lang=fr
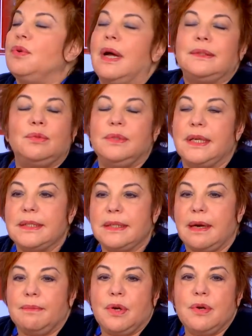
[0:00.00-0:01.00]
droite ou
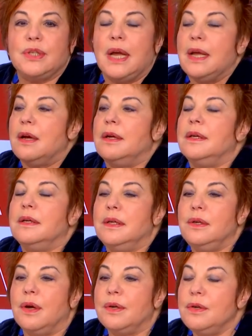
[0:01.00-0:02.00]
d'extrême gauche, euh,
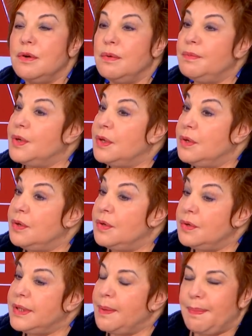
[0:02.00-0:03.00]
leur nombre
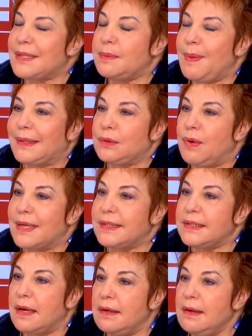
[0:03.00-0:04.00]
ne dépasse pas
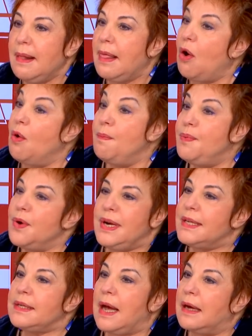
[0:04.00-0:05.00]
300, on peut
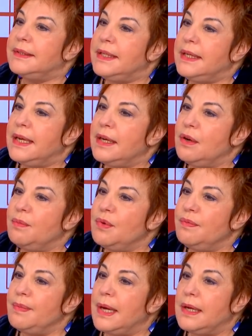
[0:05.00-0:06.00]
les endiguer le
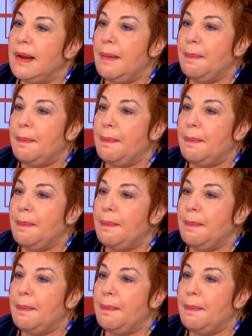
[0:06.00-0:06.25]
mouvement.